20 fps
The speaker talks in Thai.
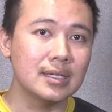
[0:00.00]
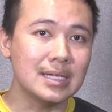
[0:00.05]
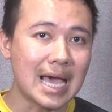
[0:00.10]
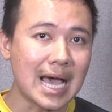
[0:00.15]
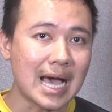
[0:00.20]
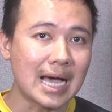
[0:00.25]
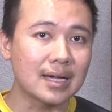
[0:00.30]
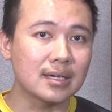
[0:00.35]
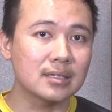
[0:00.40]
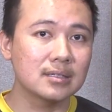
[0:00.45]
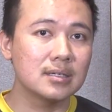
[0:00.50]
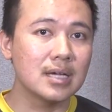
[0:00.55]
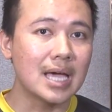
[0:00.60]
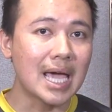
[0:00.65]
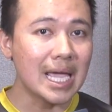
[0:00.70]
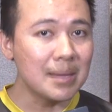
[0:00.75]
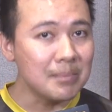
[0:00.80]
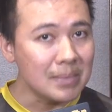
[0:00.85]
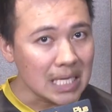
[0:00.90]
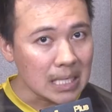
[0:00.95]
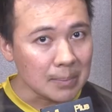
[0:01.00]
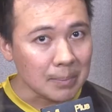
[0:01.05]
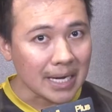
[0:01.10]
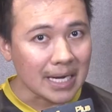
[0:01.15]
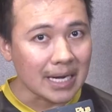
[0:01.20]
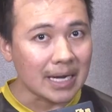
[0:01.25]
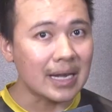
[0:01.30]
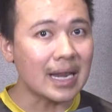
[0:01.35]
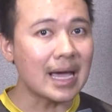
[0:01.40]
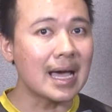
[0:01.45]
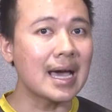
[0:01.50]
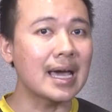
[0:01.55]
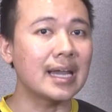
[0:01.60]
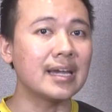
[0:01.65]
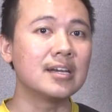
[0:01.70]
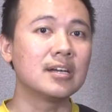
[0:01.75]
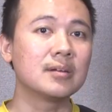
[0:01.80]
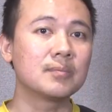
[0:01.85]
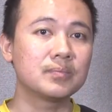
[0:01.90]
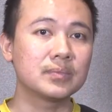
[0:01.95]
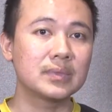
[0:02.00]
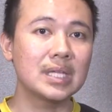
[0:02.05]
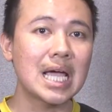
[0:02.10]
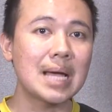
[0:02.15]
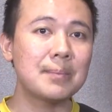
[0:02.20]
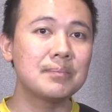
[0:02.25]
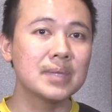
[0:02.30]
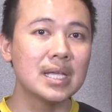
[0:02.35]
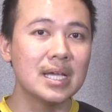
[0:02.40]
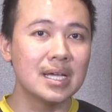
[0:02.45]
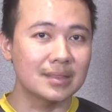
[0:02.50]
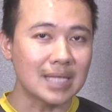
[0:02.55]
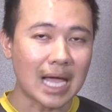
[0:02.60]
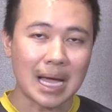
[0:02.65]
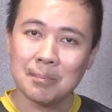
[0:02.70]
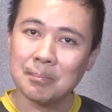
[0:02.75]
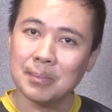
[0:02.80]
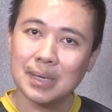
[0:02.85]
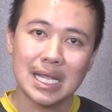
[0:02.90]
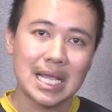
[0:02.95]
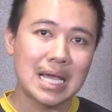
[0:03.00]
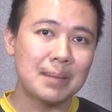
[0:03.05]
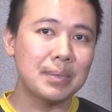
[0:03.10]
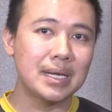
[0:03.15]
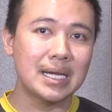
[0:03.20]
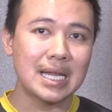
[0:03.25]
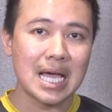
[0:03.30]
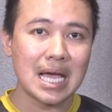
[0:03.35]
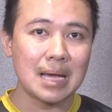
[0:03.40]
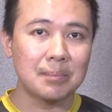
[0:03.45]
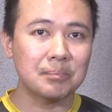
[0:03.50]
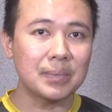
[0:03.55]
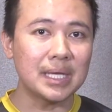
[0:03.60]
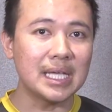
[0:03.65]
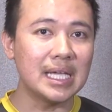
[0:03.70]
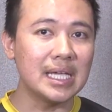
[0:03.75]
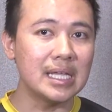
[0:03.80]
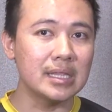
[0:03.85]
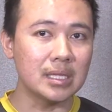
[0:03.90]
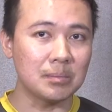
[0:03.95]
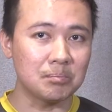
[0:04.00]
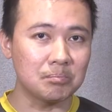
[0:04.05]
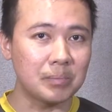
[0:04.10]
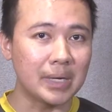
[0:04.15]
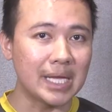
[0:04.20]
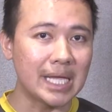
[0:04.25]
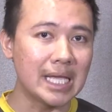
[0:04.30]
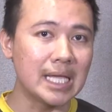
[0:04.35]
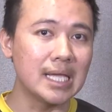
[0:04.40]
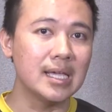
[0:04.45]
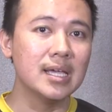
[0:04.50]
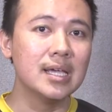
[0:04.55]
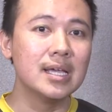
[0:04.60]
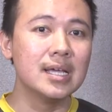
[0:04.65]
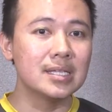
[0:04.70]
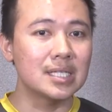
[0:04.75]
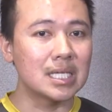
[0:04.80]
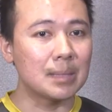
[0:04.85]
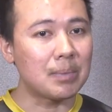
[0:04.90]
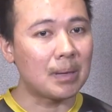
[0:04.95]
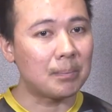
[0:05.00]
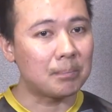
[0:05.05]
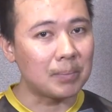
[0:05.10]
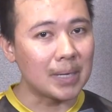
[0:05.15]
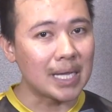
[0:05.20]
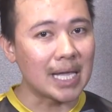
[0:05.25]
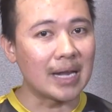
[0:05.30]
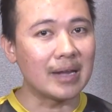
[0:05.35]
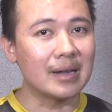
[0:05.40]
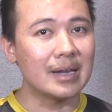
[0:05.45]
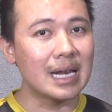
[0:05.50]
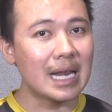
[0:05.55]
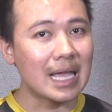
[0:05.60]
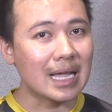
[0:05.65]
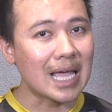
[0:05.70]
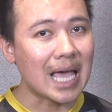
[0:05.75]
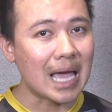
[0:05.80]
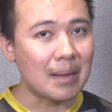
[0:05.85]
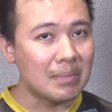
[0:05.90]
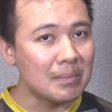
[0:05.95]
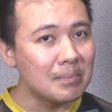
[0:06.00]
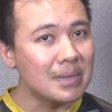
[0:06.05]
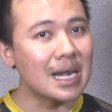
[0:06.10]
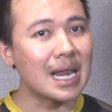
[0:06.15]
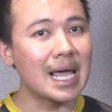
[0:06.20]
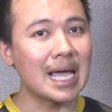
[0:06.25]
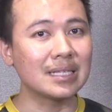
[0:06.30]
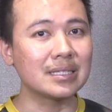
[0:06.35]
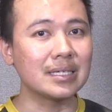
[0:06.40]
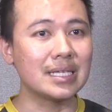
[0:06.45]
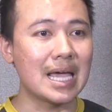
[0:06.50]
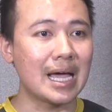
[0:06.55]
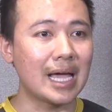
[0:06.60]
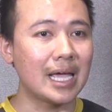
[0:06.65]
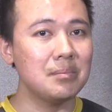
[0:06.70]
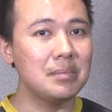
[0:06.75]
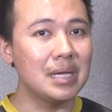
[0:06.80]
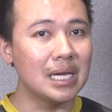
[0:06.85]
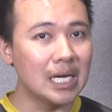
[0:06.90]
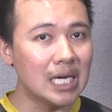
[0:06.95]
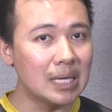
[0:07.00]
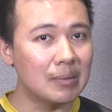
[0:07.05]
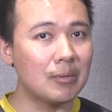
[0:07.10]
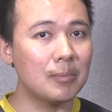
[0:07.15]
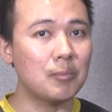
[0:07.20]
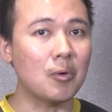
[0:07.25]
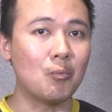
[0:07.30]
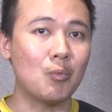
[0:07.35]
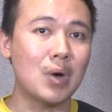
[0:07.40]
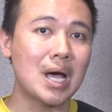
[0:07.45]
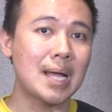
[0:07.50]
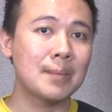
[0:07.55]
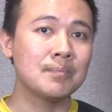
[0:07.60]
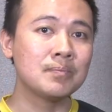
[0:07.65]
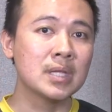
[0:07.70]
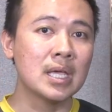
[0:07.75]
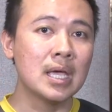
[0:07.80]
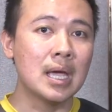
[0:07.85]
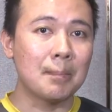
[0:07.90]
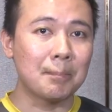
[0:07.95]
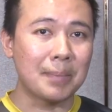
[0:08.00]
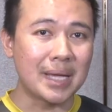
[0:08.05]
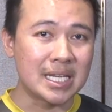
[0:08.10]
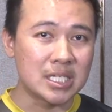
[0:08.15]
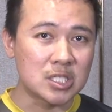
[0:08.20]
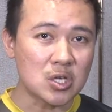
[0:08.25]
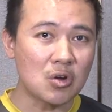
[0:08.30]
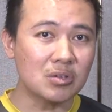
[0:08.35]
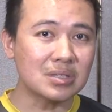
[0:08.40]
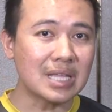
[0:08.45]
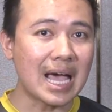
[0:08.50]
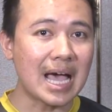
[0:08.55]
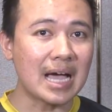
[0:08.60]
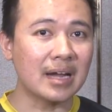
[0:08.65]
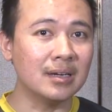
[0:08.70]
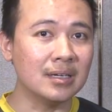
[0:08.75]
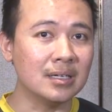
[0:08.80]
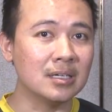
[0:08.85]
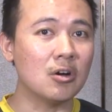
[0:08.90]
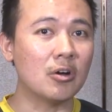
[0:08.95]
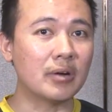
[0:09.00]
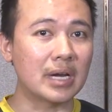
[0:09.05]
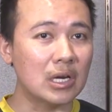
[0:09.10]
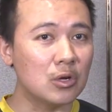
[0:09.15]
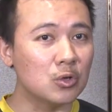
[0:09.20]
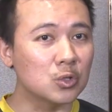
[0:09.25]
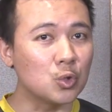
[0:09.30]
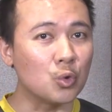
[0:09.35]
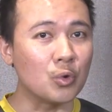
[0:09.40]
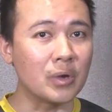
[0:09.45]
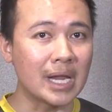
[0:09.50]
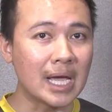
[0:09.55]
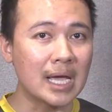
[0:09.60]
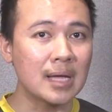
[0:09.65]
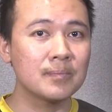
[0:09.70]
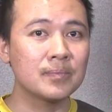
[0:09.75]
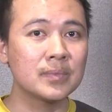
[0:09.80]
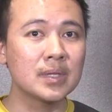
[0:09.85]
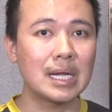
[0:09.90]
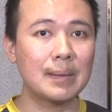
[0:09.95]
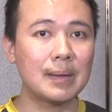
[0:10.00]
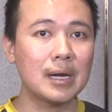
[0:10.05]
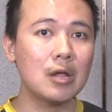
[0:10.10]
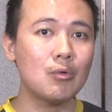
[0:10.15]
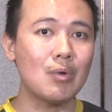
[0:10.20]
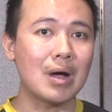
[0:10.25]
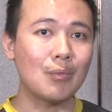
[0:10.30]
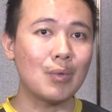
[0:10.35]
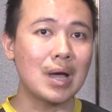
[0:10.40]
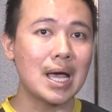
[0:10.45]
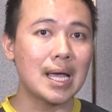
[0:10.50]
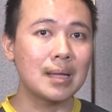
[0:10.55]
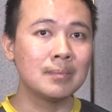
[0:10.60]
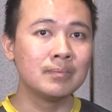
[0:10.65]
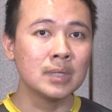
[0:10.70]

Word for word: อยากให้มีไปนานๆนะครับทำไปเลยครับเป็นห้าปีสิบปีจะปรับเปลี่ยนในรายการไม่เป็นไรแต่อยากให้มีเรื่อยๆเพราะผมว่าเป็นช่องทางหนึ่งของนักลงทุนนะดังนั้นเราหวังว่า